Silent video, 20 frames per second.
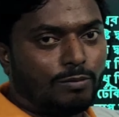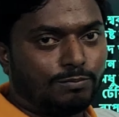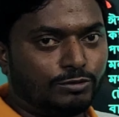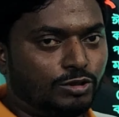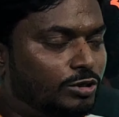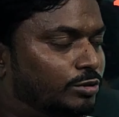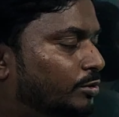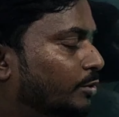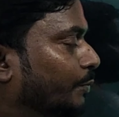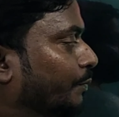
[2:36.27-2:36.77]

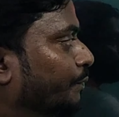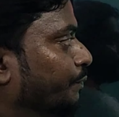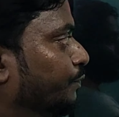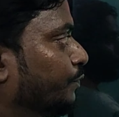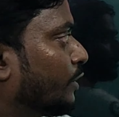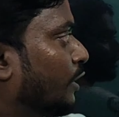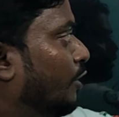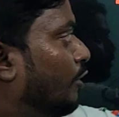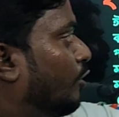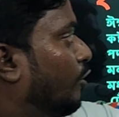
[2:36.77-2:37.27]
লব্ধ
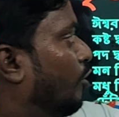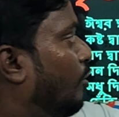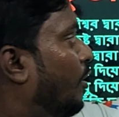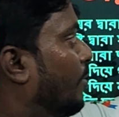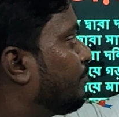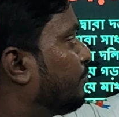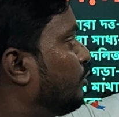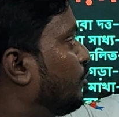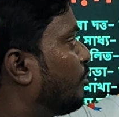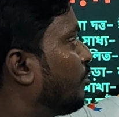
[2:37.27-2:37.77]

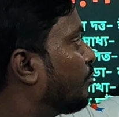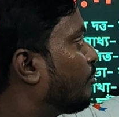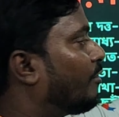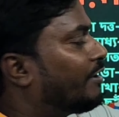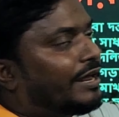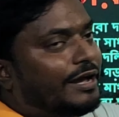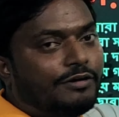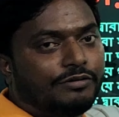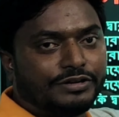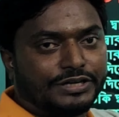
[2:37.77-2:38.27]
লব্ধ
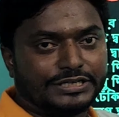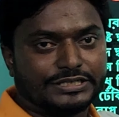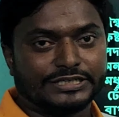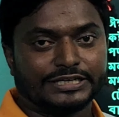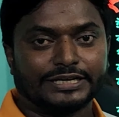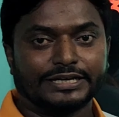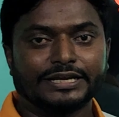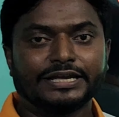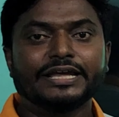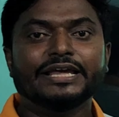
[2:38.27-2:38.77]
করা হয়েছে